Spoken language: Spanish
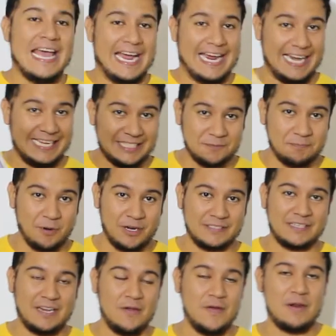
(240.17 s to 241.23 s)
Gracias por
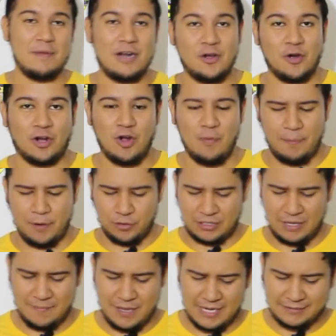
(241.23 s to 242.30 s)
escribirme el correo, pero
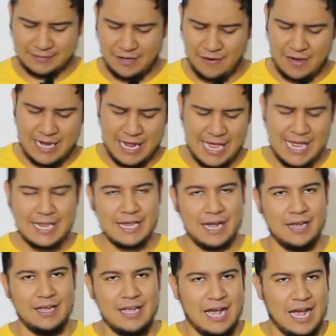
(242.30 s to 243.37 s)
también escríbanle a
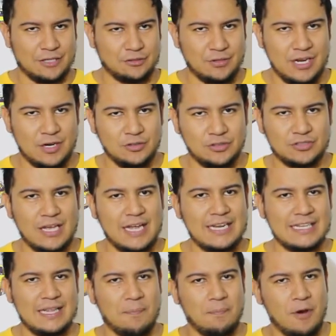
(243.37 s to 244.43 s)
ella, a Sonia
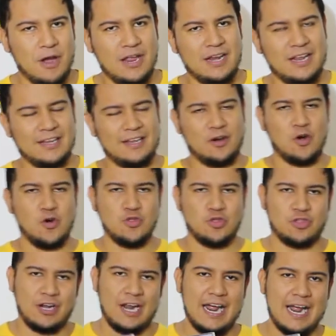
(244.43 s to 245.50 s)
González. La pueden
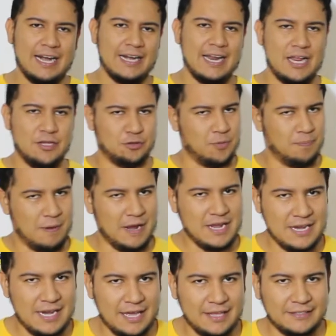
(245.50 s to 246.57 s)
encontrar en su
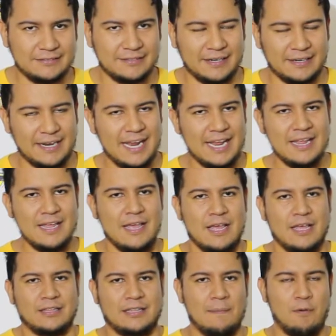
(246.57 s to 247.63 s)
página de internet
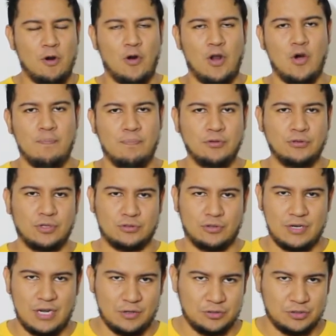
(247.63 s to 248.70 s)

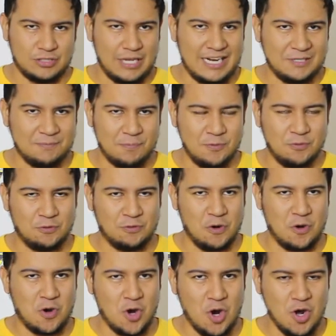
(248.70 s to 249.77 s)

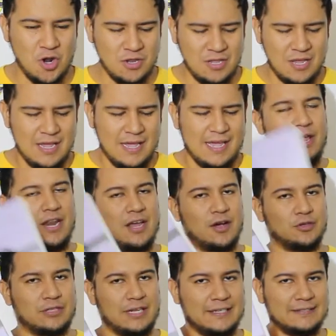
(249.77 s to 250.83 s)
www.soniagonzalez.com. Pueden
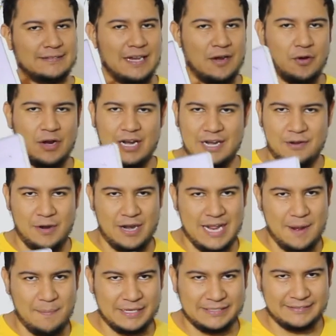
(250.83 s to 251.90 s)
encontrar este libro en la
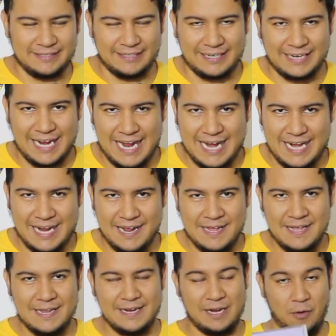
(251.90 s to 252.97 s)
librería más
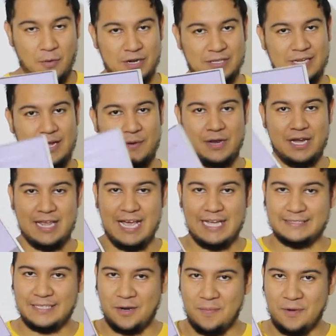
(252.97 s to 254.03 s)
cercana. Recuerden, habilidades
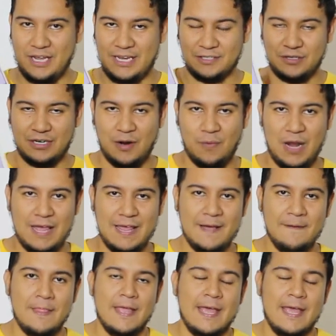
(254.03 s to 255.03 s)
de comunicación hablada.